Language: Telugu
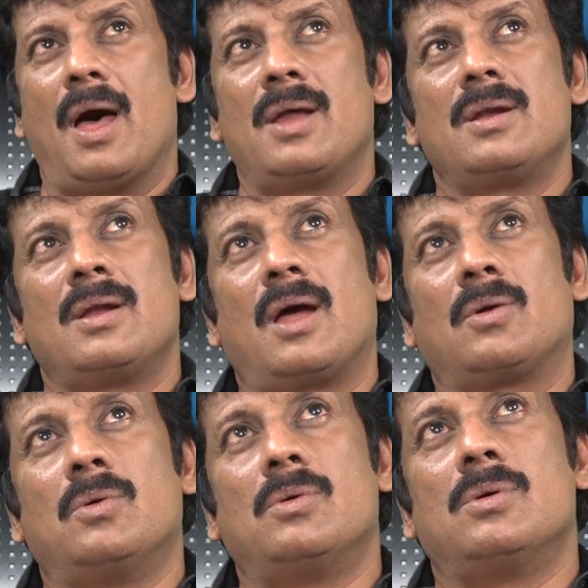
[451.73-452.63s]
నాన్న
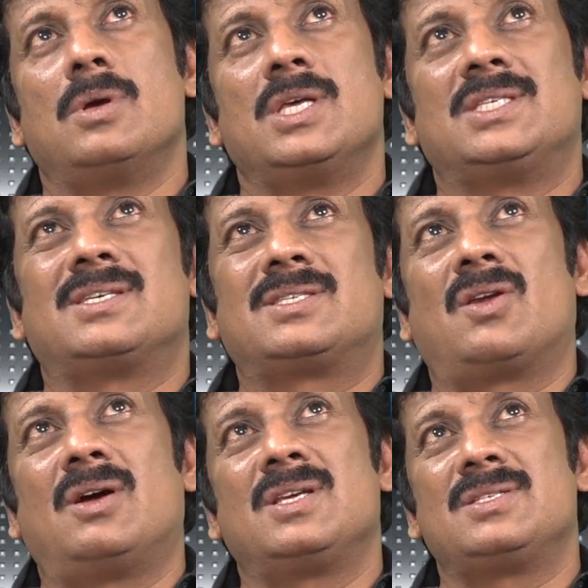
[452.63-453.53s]
నాకు సిక్స్
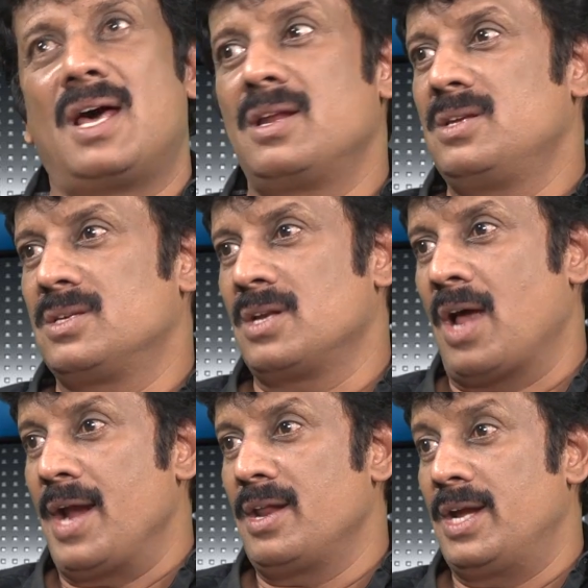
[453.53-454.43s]
తర్వాత స్నానం చేసిన
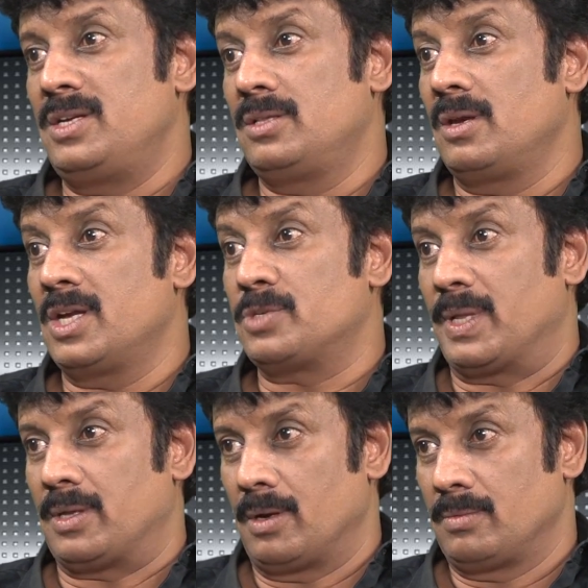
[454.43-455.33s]
ఆయన నైంటీ త్రీ ఇయర్స్
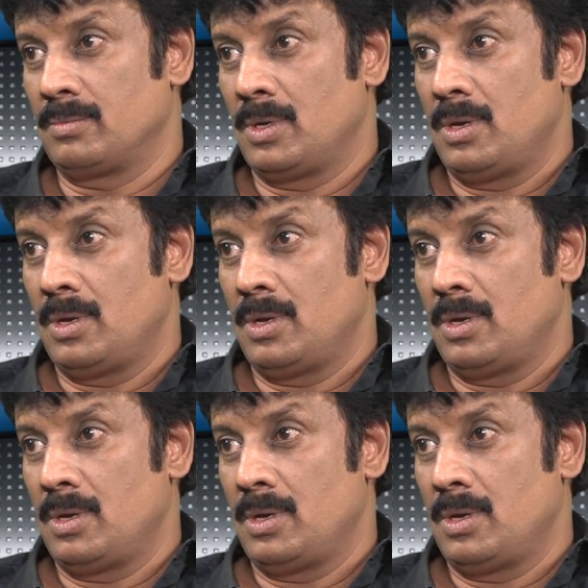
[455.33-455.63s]
బతికారు